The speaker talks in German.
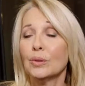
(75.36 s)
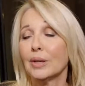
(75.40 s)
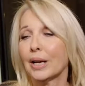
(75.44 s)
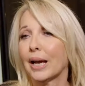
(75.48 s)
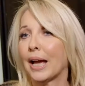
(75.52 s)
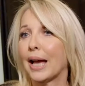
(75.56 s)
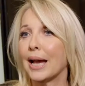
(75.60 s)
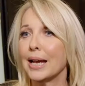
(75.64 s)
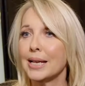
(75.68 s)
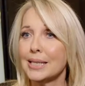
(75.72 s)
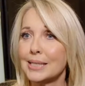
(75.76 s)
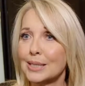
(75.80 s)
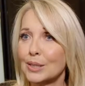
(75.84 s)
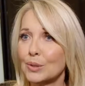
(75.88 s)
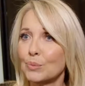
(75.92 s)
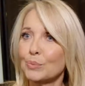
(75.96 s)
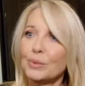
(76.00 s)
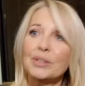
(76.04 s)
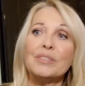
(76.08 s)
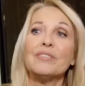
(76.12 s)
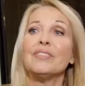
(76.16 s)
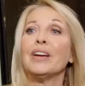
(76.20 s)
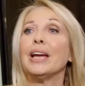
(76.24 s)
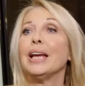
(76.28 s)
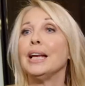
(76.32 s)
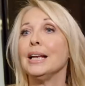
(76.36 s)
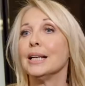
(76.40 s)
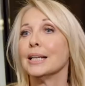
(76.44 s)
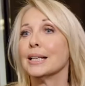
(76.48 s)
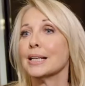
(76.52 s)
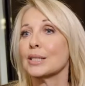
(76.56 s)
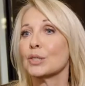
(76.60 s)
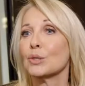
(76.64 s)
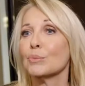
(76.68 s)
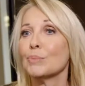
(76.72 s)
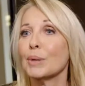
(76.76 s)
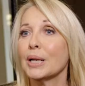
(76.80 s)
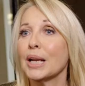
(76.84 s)
reist um die Welt.
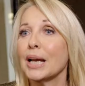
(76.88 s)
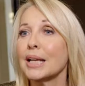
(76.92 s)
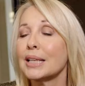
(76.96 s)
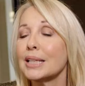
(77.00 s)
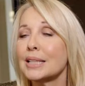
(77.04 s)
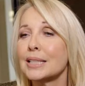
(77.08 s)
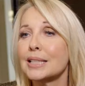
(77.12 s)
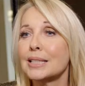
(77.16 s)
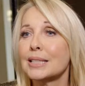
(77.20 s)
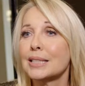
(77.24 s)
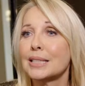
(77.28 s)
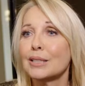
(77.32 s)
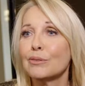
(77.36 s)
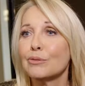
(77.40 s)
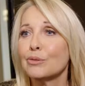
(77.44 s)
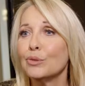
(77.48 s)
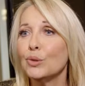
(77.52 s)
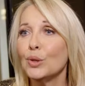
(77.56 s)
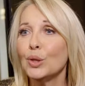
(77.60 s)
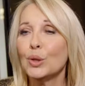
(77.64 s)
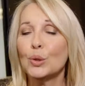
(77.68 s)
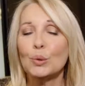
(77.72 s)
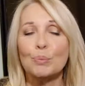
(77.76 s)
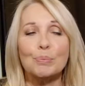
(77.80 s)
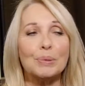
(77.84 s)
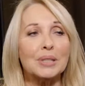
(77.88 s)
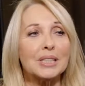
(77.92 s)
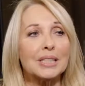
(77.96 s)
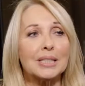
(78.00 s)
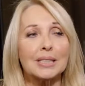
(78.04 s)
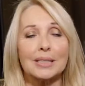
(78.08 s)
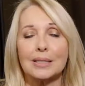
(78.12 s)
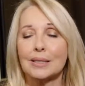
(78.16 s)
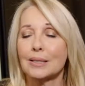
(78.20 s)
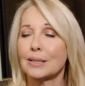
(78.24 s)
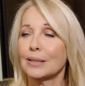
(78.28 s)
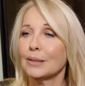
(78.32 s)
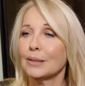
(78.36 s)
Also man hat ja das Gefühl, du bist